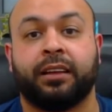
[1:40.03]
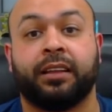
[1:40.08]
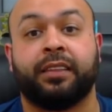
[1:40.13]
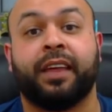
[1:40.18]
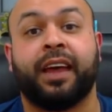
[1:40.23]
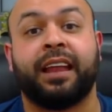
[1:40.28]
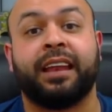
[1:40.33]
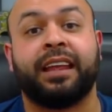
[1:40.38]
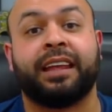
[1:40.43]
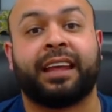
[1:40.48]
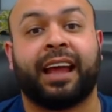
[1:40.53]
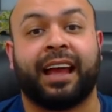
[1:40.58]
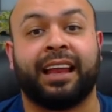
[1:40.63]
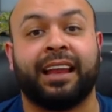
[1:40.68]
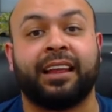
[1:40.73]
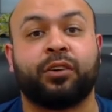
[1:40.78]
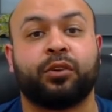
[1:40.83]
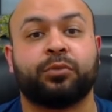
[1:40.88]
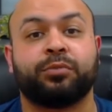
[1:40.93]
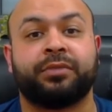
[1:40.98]
لذلك
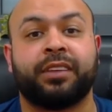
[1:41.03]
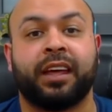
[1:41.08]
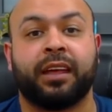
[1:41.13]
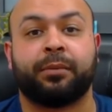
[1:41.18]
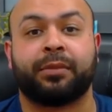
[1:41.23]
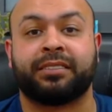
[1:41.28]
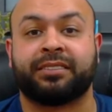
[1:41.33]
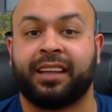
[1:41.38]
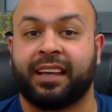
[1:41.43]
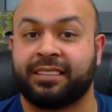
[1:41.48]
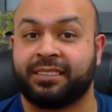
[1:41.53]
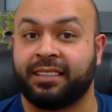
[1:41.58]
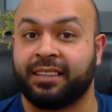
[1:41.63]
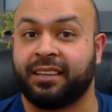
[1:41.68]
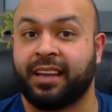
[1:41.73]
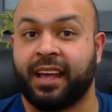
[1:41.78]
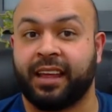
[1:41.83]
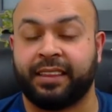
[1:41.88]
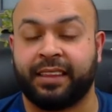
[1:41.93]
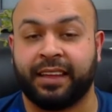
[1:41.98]
عليكم دائما
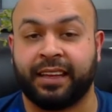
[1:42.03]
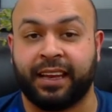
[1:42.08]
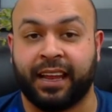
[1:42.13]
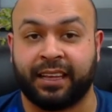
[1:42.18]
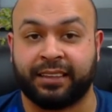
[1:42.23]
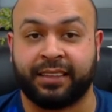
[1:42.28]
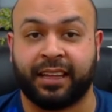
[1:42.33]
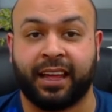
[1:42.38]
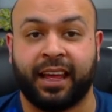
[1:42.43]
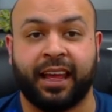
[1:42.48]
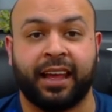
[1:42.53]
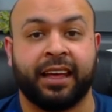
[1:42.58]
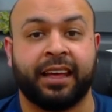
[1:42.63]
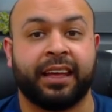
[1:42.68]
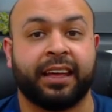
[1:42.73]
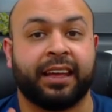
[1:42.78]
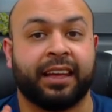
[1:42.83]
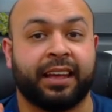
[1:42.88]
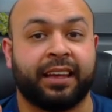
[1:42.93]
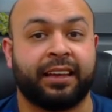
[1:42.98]
تحسين هذه الأداء
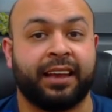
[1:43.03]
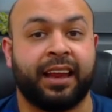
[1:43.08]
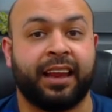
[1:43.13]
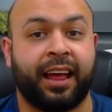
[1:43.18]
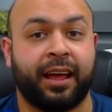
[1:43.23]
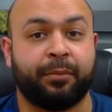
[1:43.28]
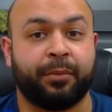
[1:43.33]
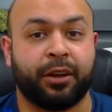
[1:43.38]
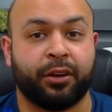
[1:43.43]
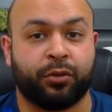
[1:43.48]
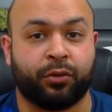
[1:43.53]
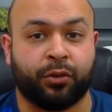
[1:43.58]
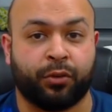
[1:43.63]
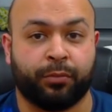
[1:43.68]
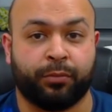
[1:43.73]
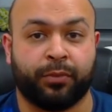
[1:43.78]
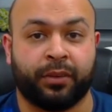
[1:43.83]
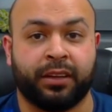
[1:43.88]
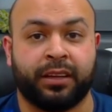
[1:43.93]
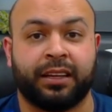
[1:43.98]
خلال
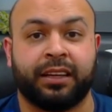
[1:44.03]
عملكم